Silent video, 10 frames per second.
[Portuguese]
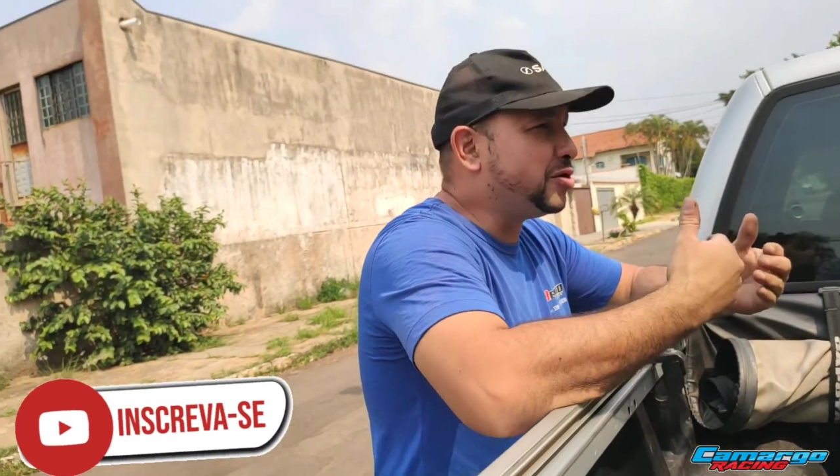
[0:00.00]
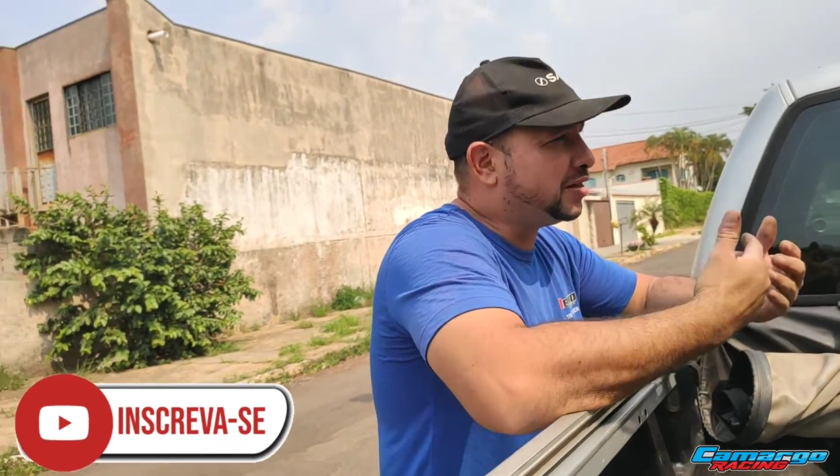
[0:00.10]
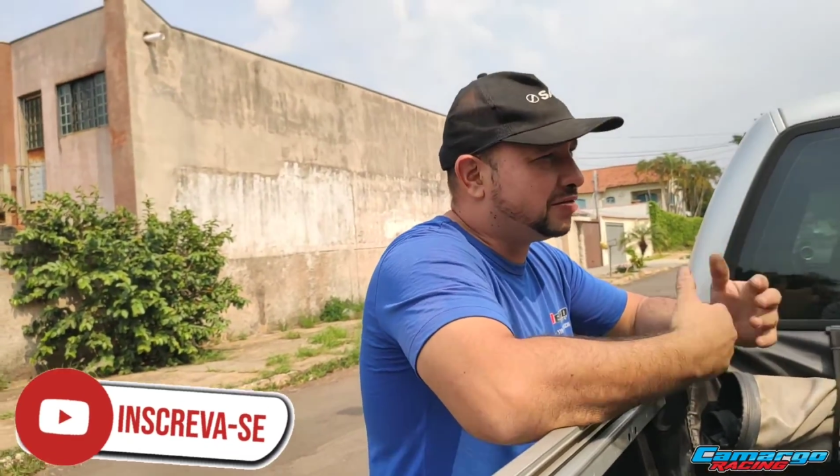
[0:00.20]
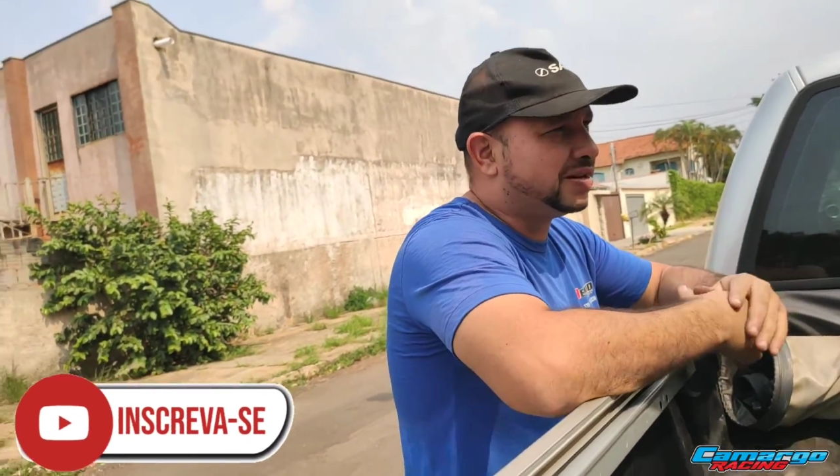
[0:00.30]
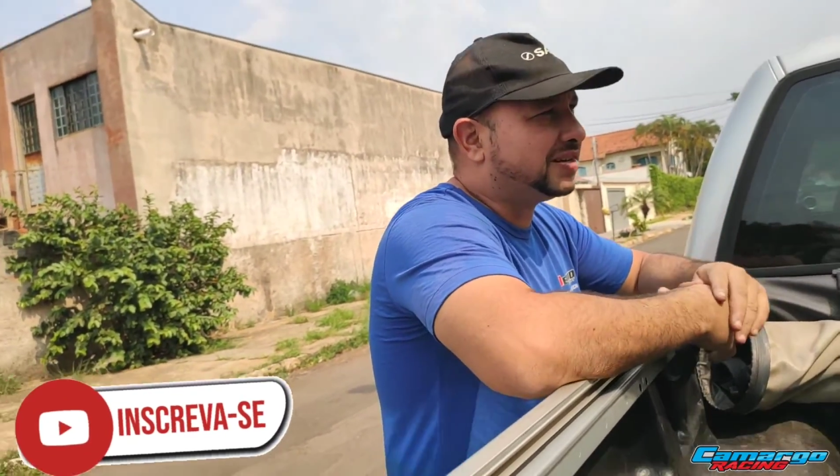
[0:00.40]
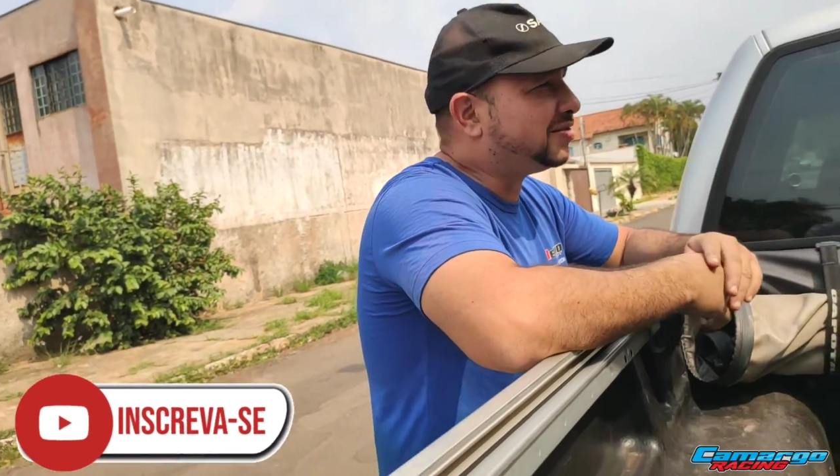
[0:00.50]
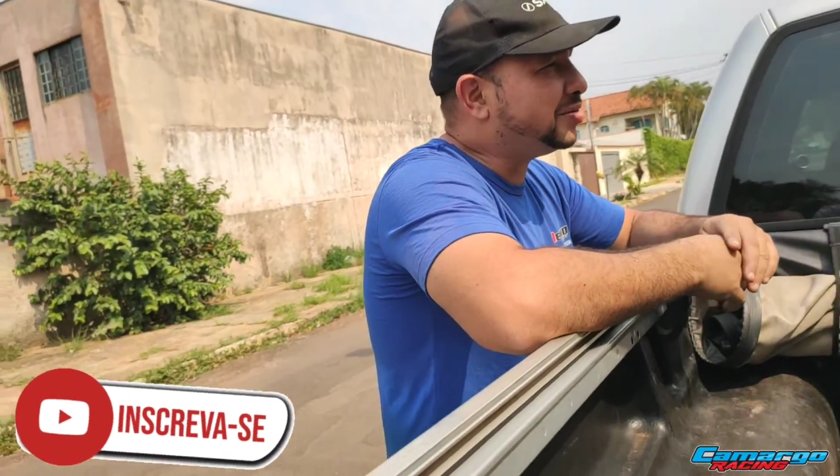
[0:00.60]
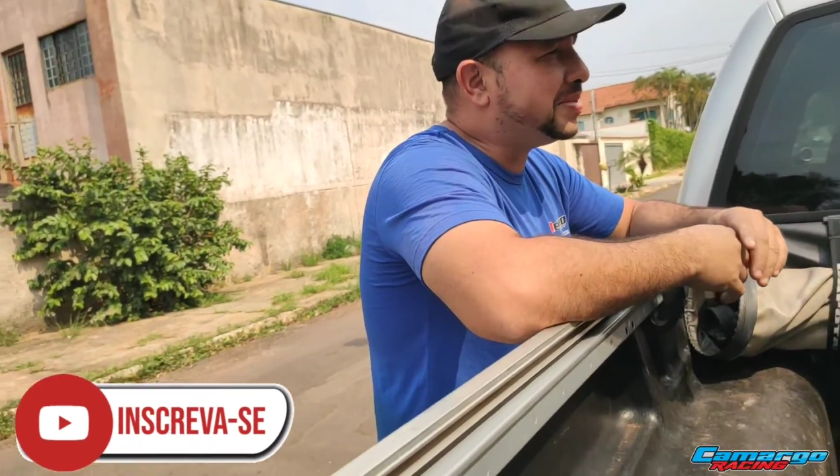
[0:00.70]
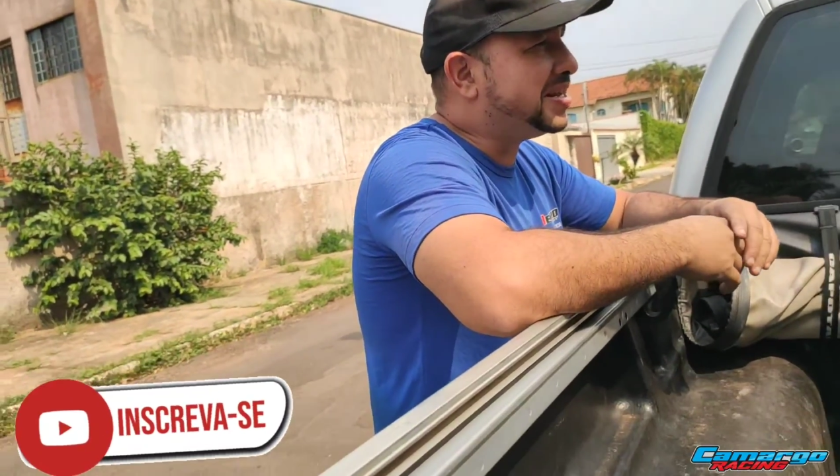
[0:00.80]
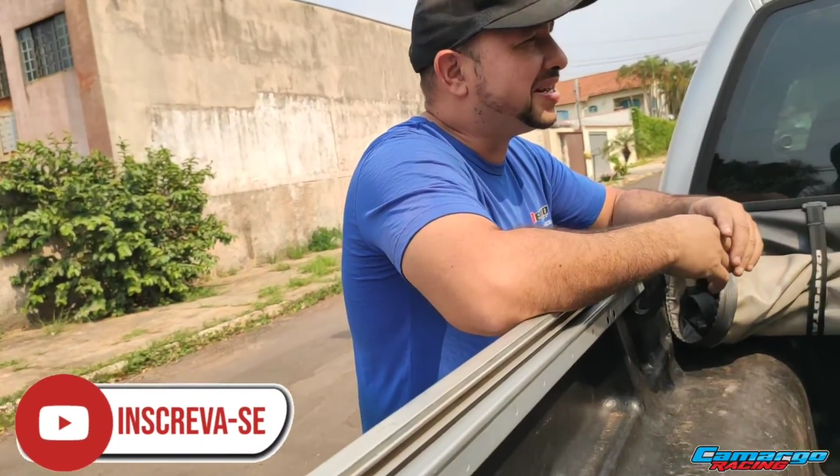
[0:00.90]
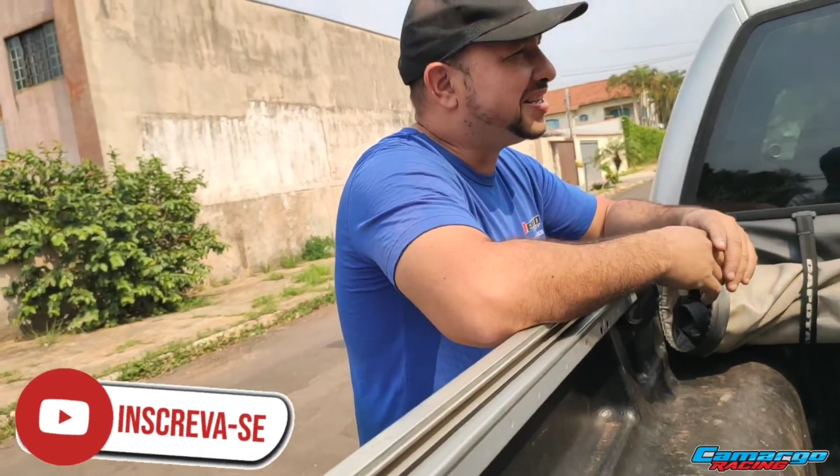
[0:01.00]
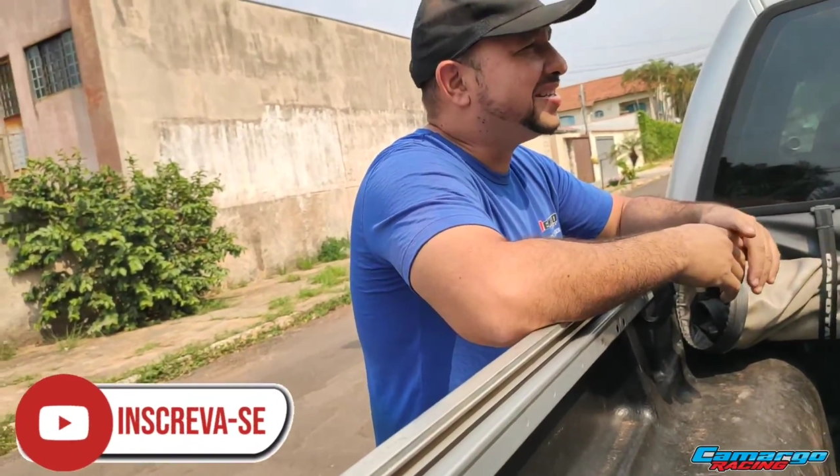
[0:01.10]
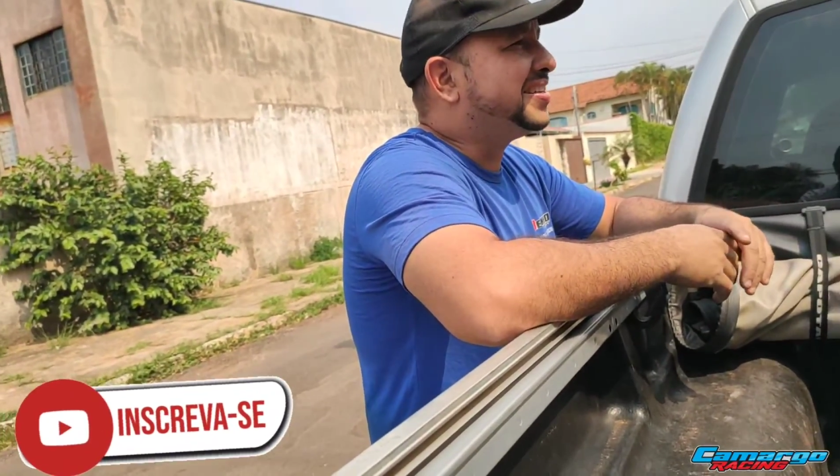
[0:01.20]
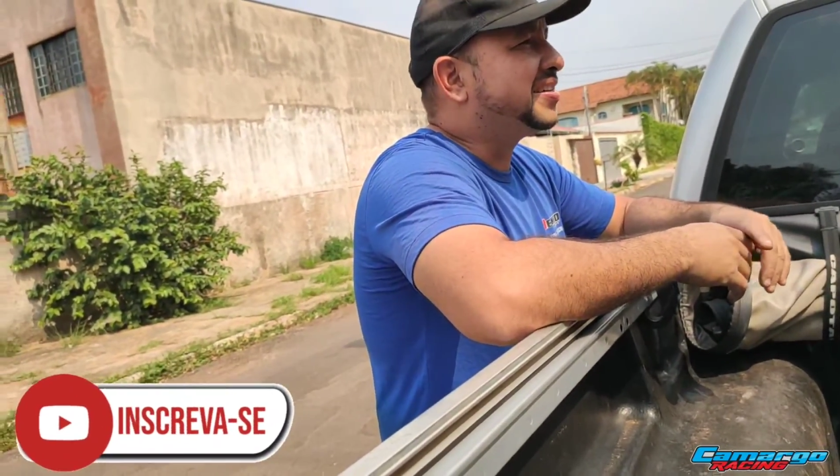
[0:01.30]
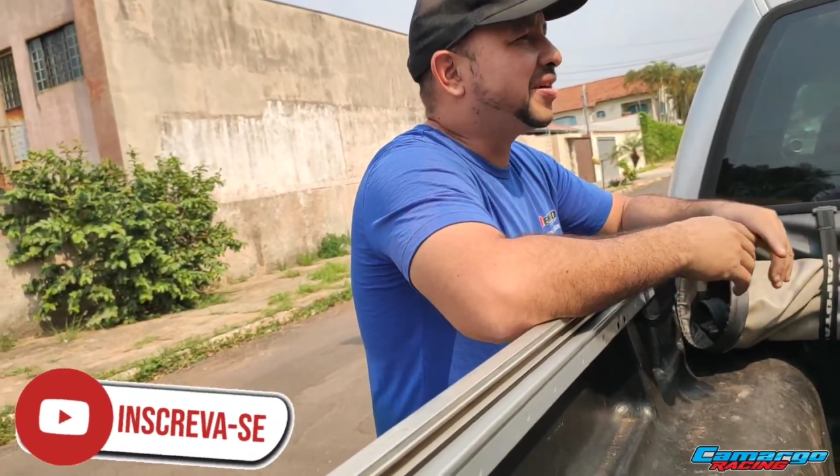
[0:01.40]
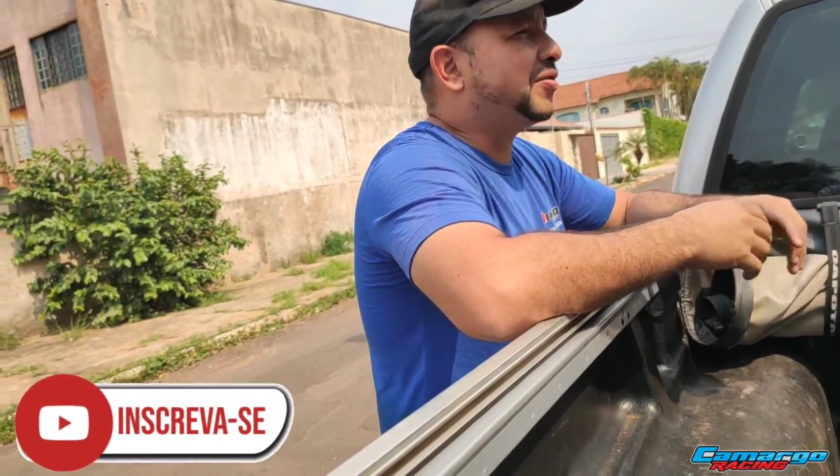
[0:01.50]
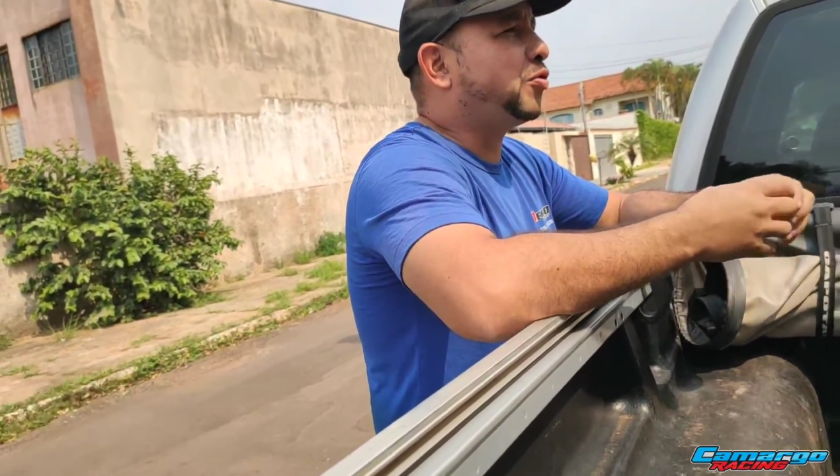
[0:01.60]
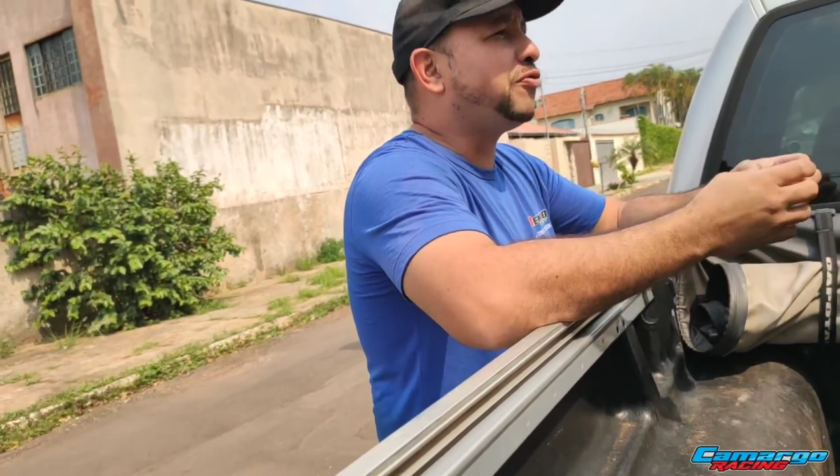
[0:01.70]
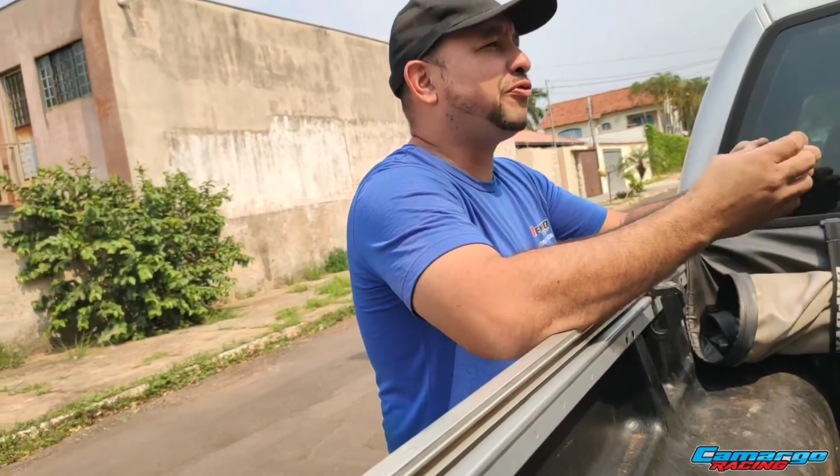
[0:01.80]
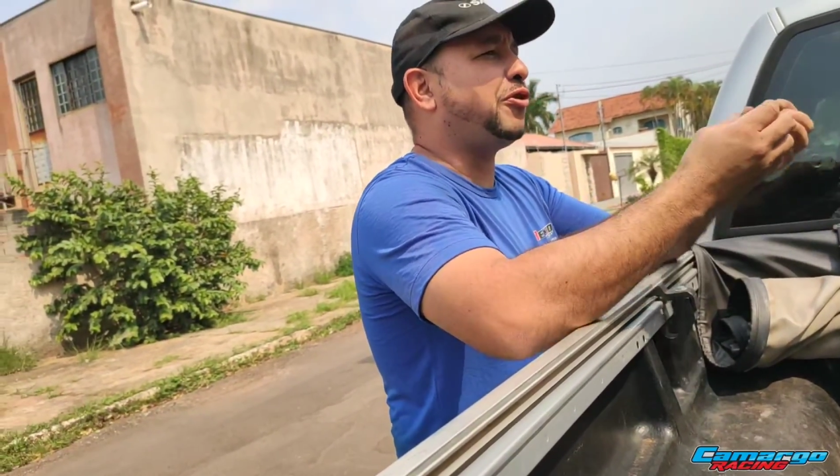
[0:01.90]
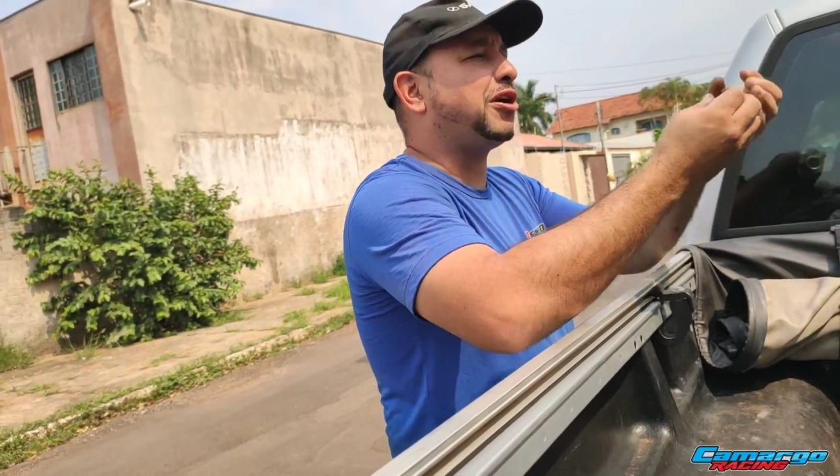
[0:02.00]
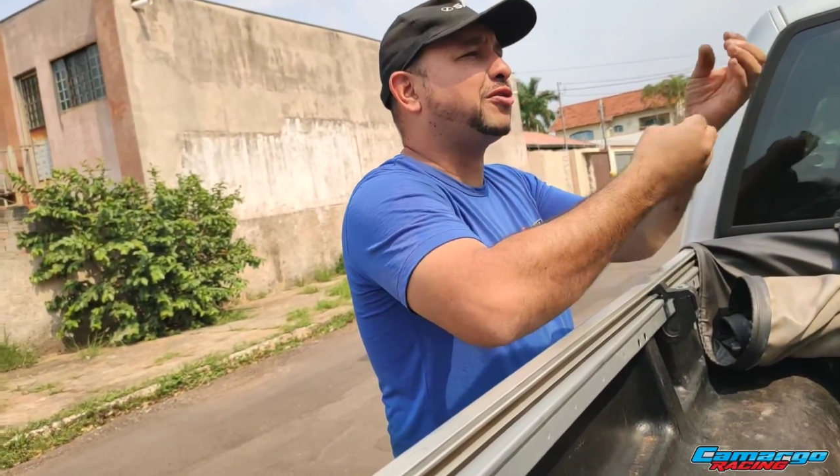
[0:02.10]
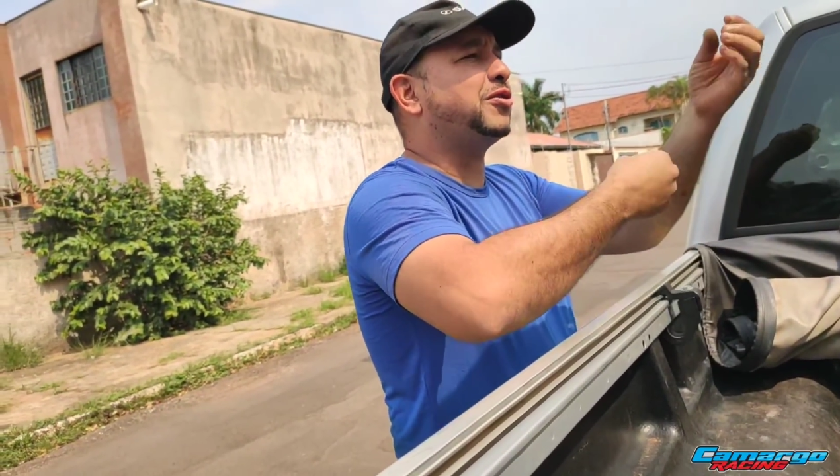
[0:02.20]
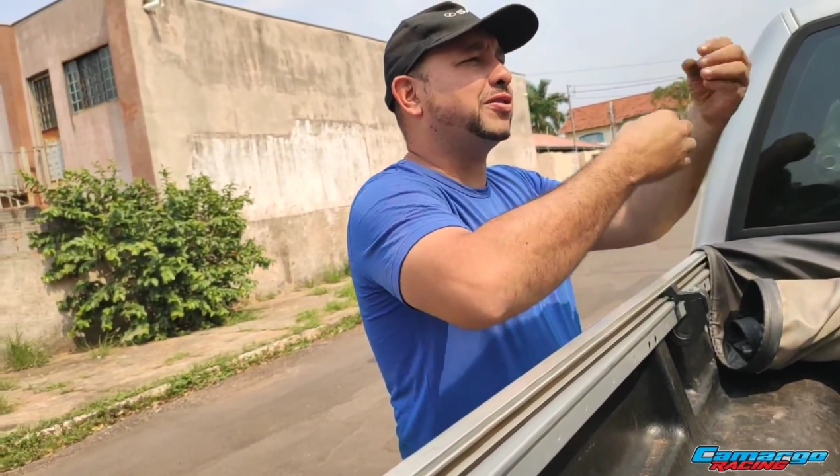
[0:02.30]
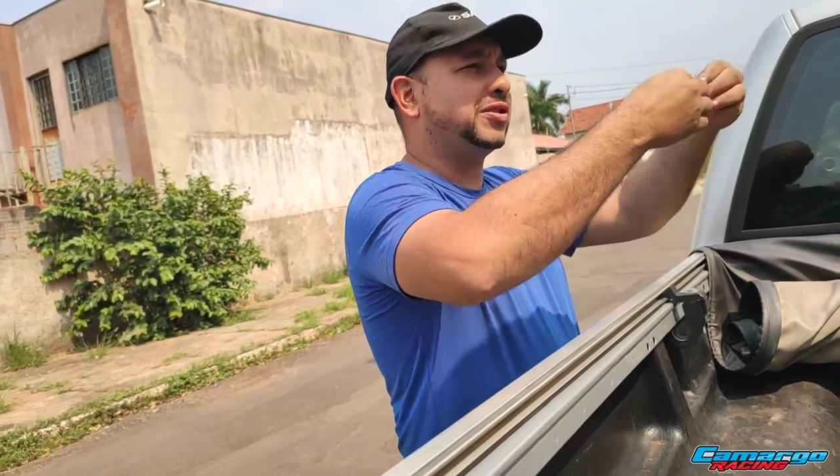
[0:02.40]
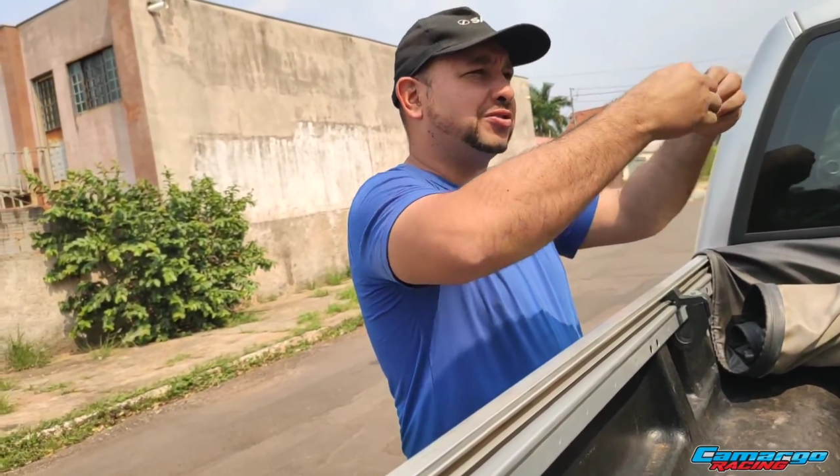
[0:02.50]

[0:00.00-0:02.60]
do retorno na turbina. Com a fogo